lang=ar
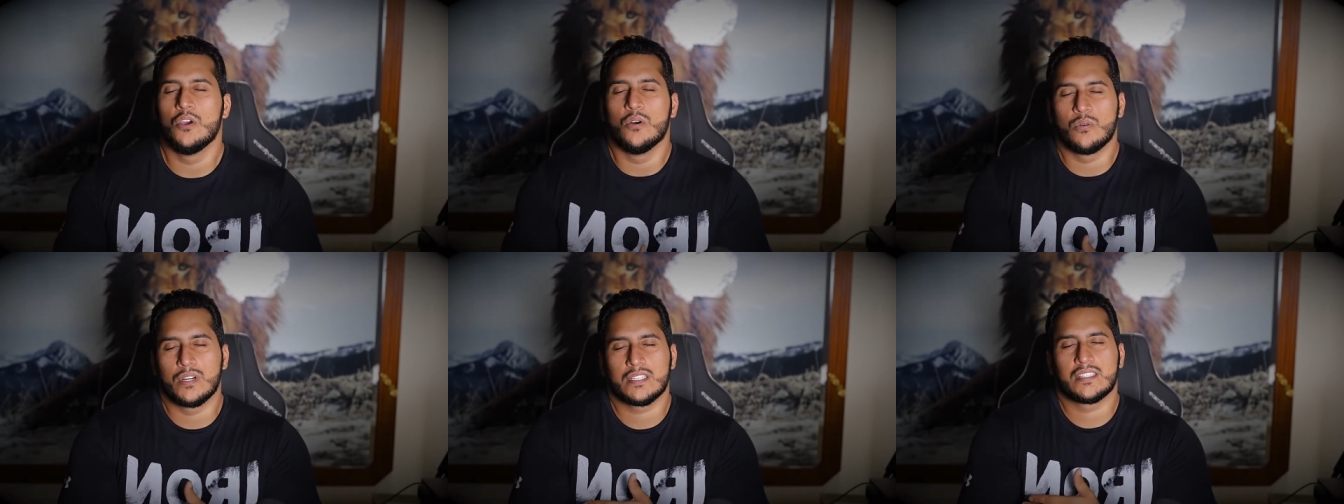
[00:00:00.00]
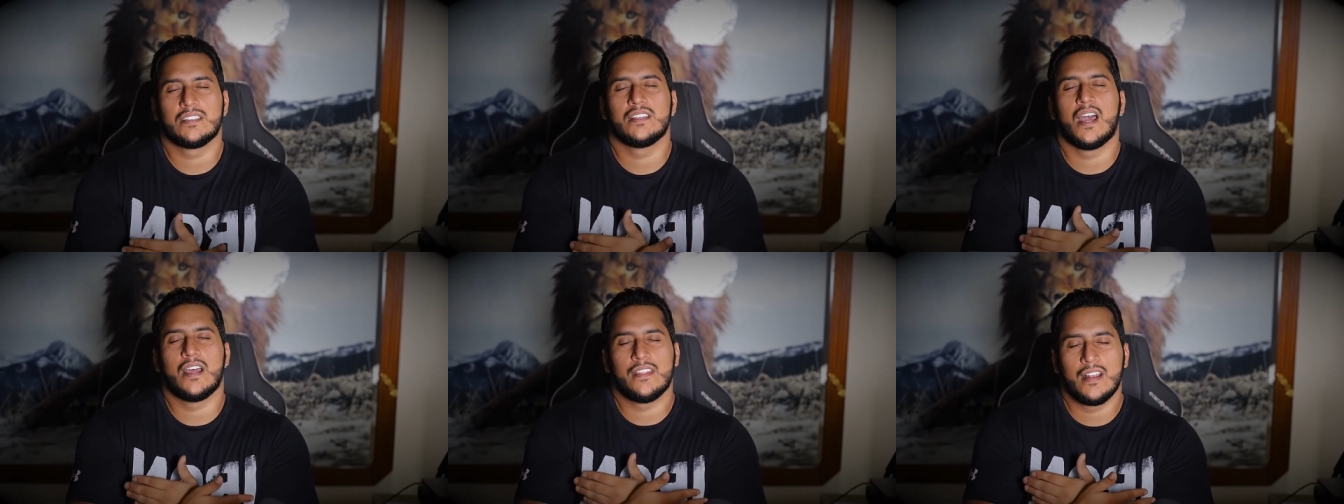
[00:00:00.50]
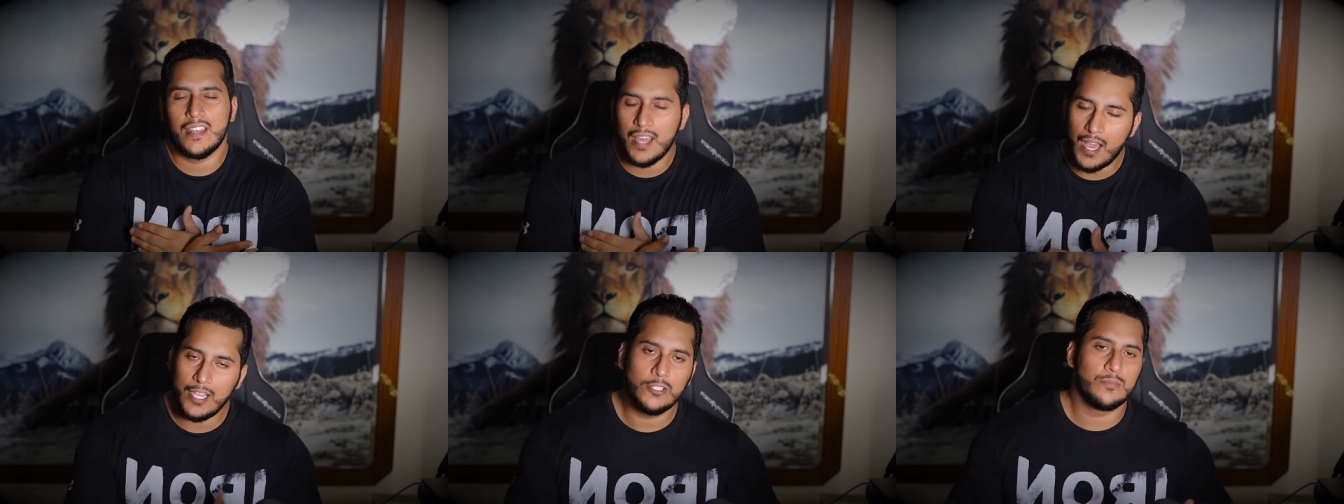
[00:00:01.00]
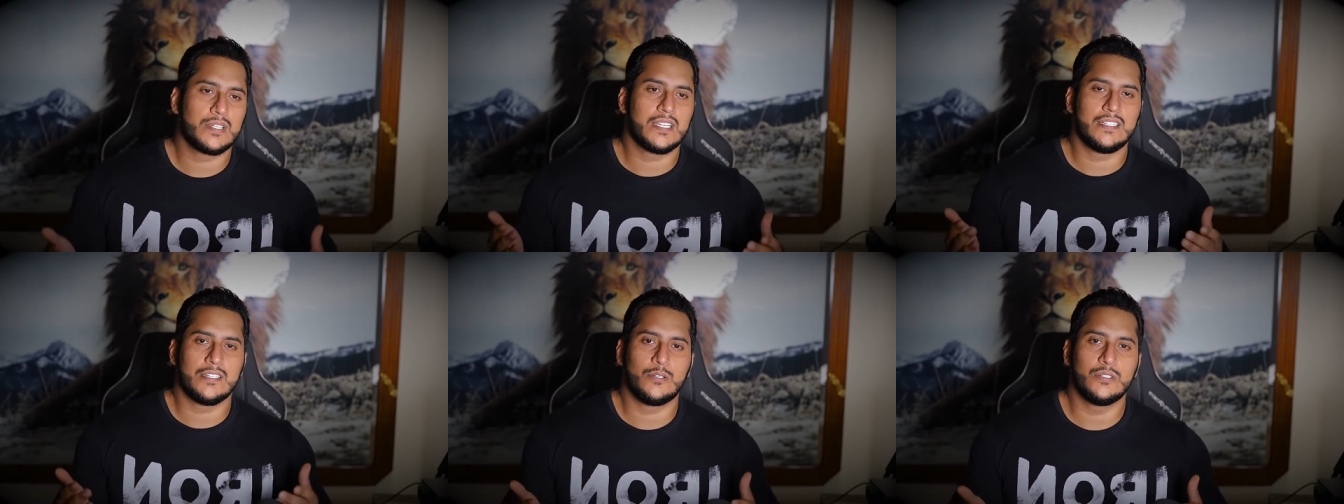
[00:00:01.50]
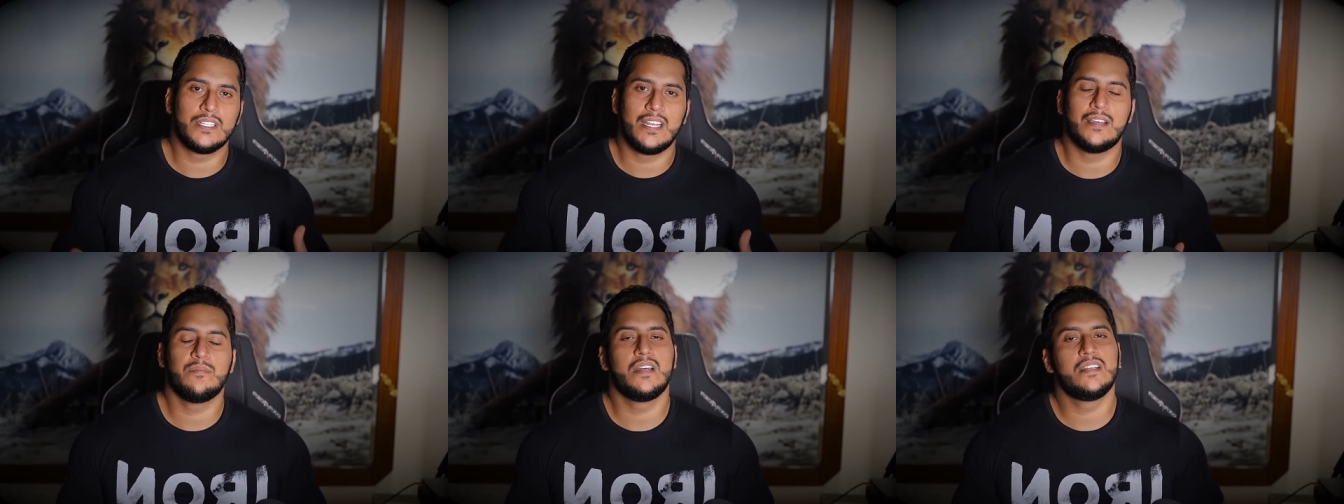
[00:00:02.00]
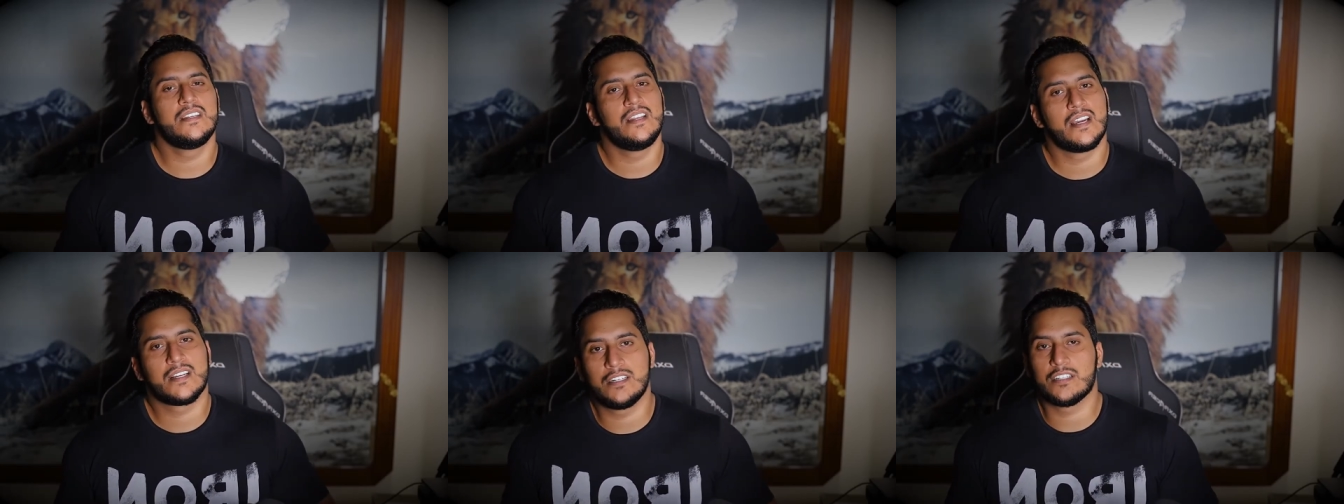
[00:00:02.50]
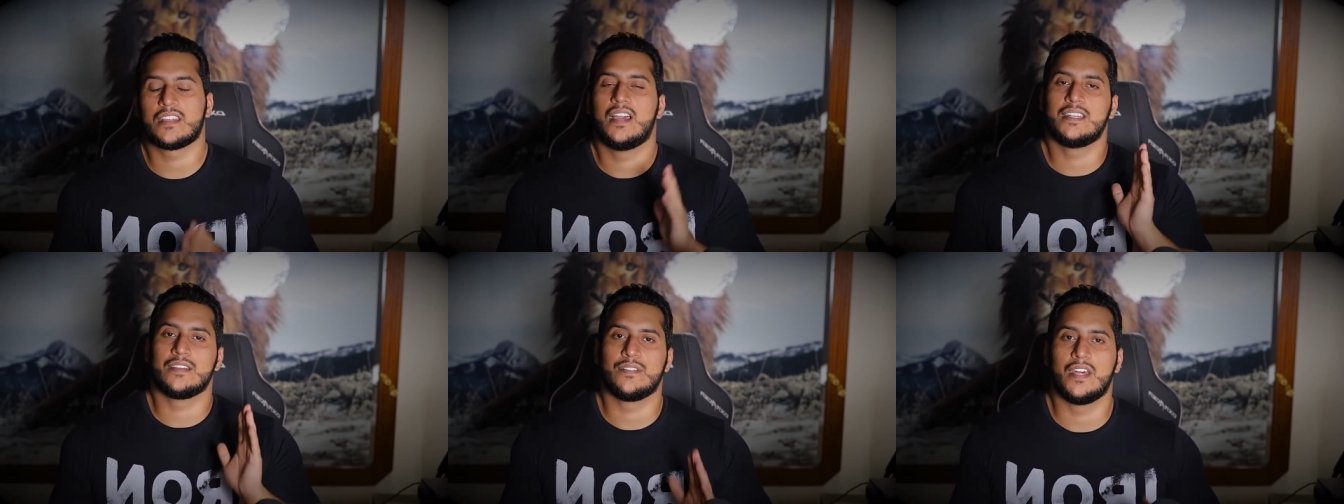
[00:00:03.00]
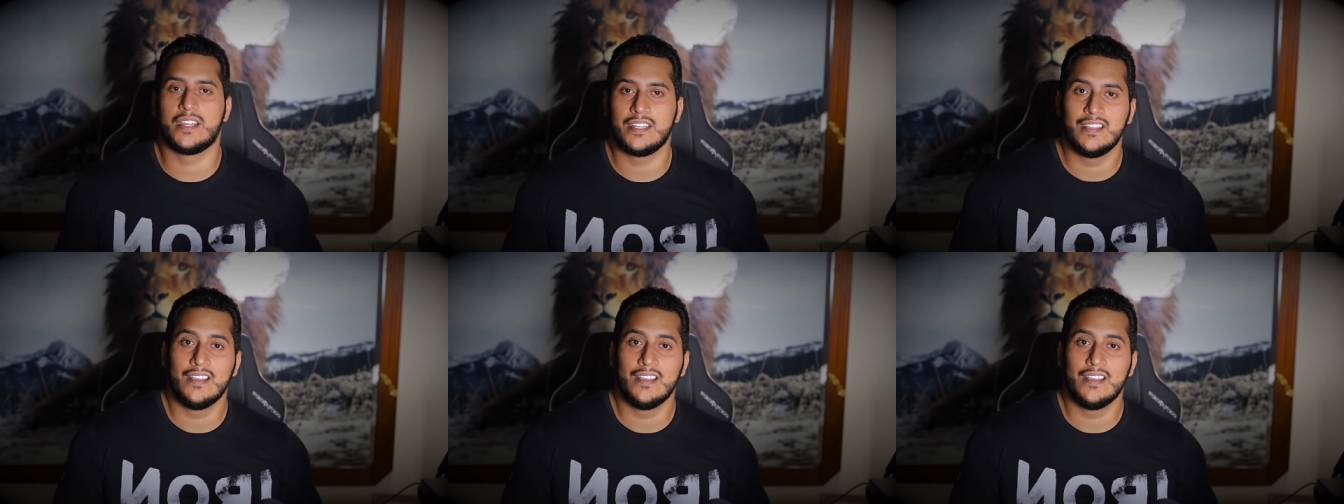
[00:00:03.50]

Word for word: وقلت ان هذا لا يمكن يخون الامانه لكن اطعني ظهري.